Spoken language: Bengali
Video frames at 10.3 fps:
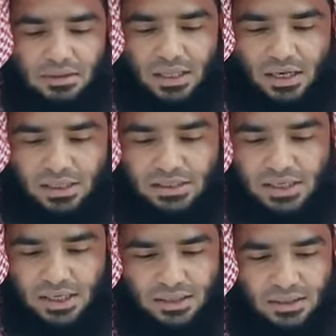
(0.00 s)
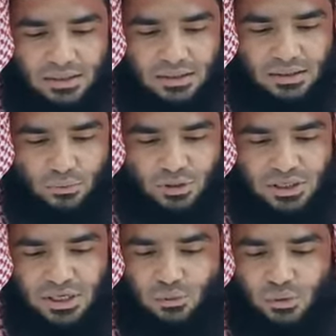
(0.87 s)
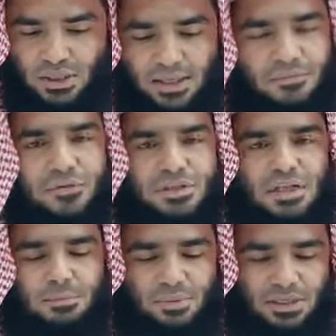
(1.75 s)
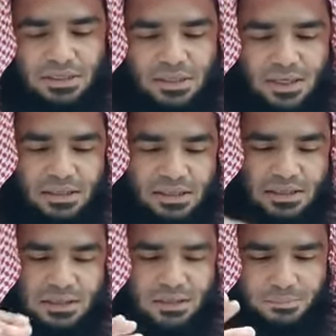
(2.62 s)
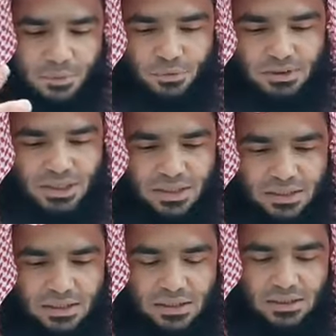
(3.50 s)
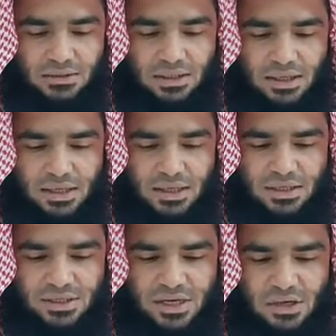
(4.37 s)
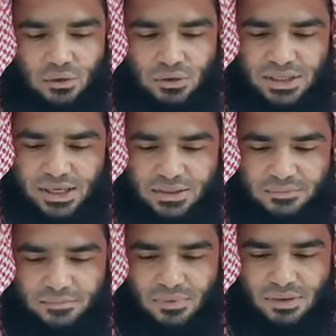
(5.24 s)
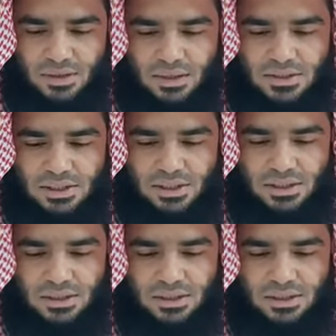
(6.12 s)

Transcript: তারা নিজেরাই ওয়াশাহিদু আলাং ফুসিম নিজেরাই নিজেদের বিরুদ্ধে তারা সাক্ষ্য দেয় যে